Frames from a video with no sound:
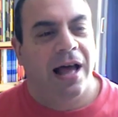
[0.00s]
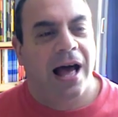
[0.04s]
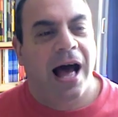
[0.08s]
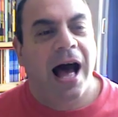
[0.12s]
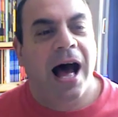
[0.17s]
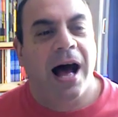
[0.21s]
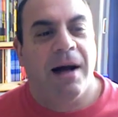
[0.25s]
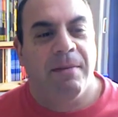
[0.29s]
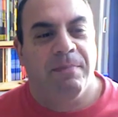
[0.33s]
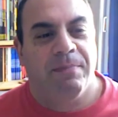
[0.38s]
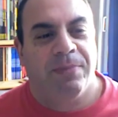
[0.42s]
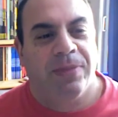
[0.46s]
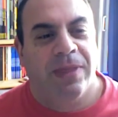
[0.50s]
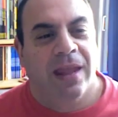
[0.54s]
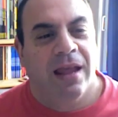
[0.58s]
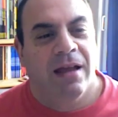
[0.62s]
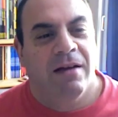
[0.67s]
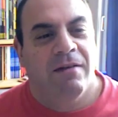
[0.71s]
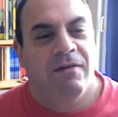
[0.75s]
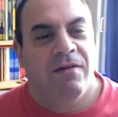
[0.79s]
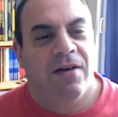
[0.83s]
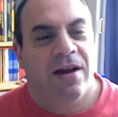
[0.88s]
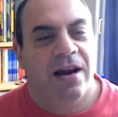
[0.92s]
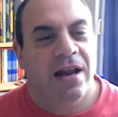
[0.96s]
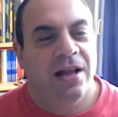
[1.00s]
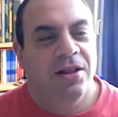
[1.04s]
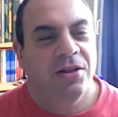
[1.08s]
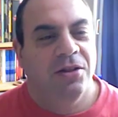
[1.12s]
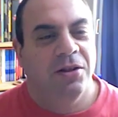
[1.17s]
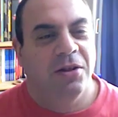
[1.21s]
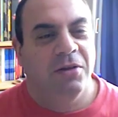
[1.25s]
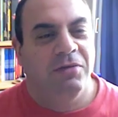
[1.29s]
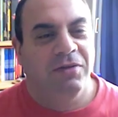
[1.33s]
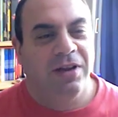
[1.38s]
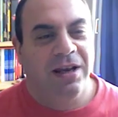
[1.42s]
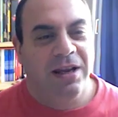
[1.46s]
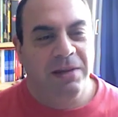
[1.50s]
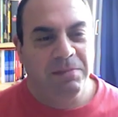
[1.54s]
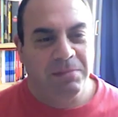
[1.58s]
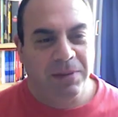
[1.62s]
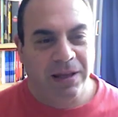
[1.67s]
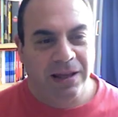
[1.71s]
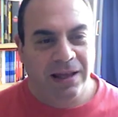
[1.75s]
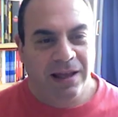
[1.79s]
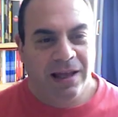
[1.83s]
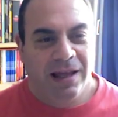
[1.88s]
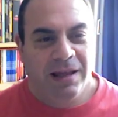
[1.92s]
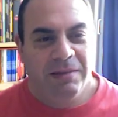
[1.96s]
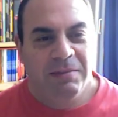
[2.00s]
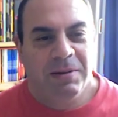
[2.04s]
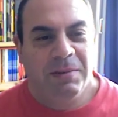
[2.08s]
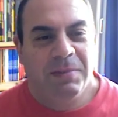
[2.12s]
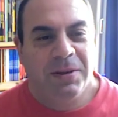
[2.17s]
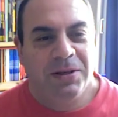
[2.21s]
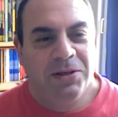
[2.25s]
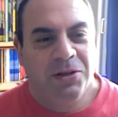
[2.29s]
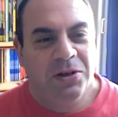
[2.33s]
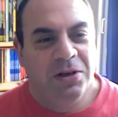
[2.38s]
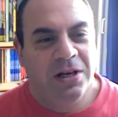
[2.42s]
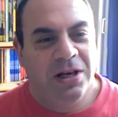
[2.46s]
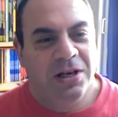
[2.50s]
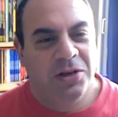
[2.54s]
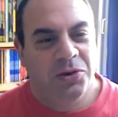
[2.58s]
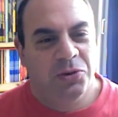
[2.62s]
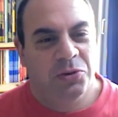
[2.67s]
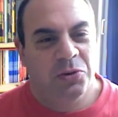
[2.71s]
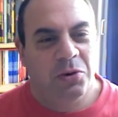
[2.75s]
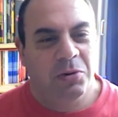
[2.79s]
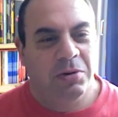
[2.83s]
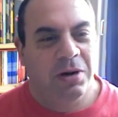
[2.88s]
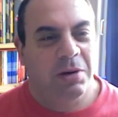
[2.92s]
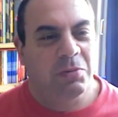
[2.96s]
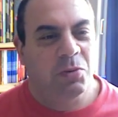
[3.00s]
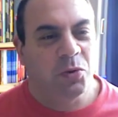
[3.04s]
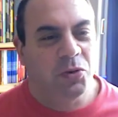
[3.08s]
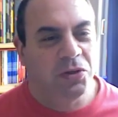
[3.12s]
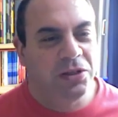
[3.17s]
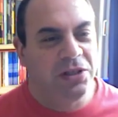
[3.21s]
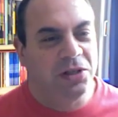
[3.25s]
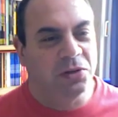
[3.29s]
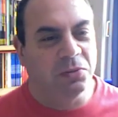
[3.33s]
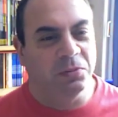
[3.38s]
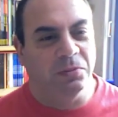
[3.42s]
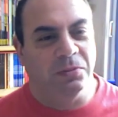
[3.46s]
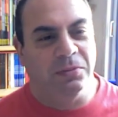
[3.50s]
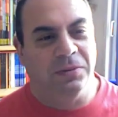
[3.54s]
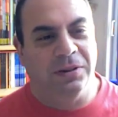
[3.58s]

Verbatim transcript: A. Fernando de Felipe. Me apasiona su obra Museum.